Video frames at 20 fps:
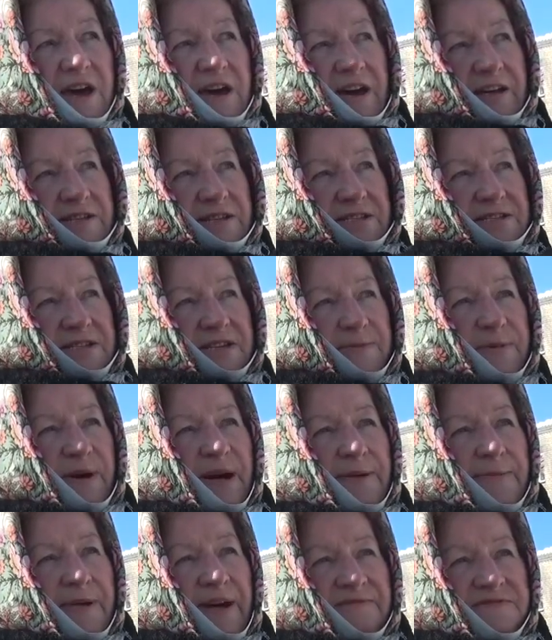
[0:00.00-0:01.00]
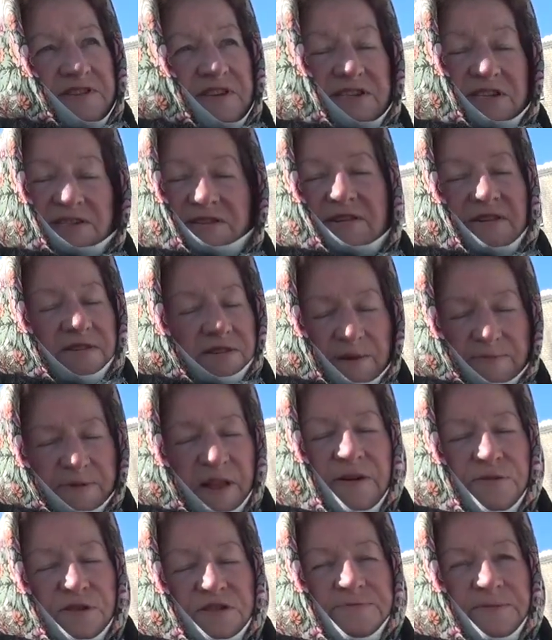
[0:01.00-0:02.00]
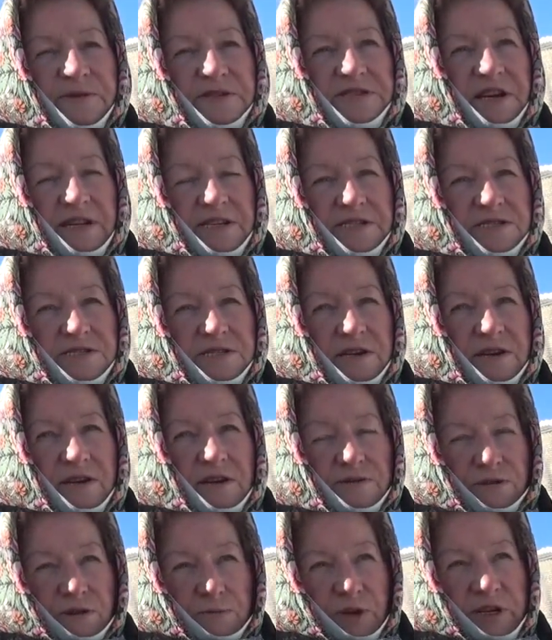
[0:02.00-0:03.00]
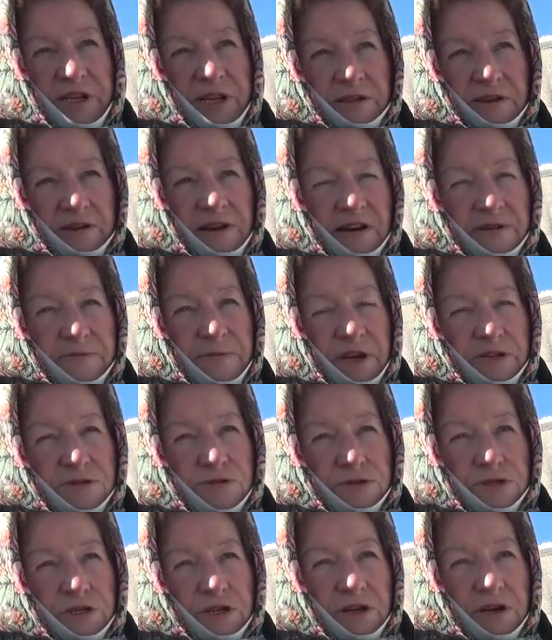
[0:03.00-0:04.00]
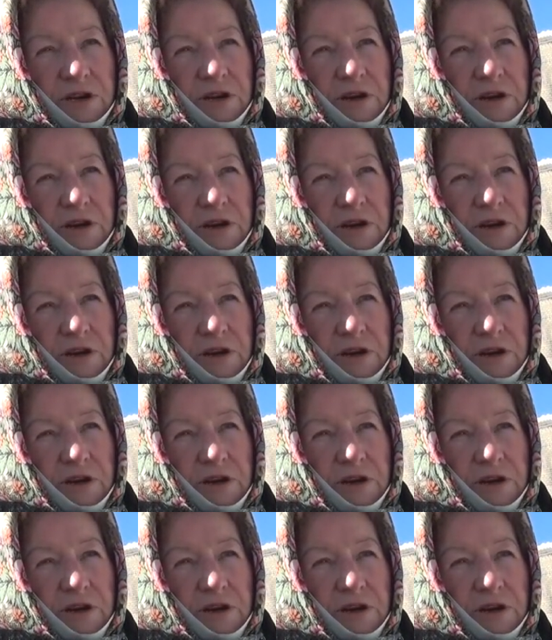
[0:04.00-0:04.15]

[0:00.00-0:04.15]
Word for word: Этот Богомаев сидит, неплохой специалист, но ему лет-то как мне тоже.